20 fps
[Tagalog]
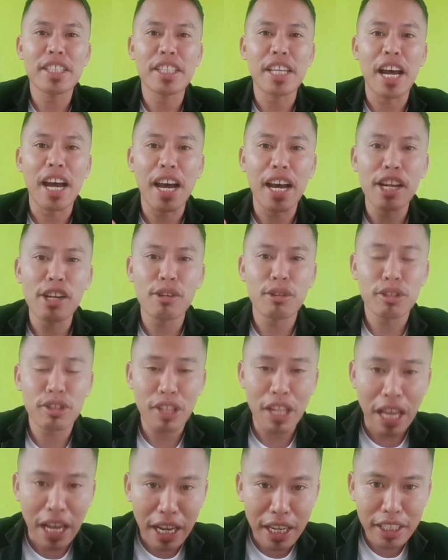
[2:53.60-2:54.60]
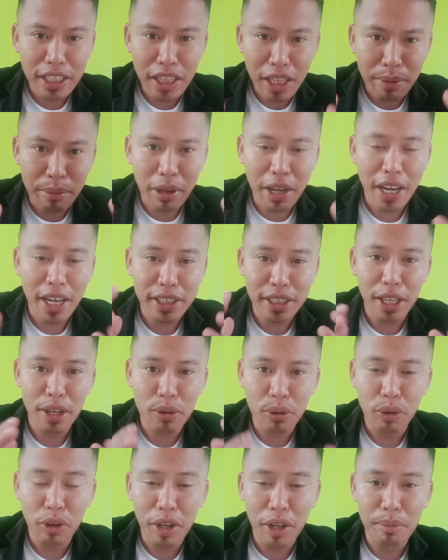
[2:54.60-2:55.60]
Marami pa sana guys, hindi na
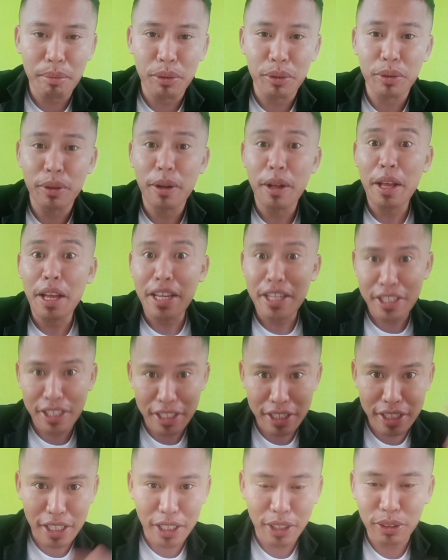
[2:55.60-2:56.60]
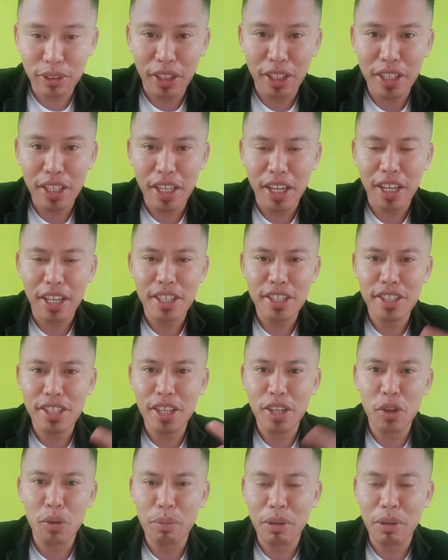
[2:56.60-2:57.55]
natin to ipapabasa sa kanya. Living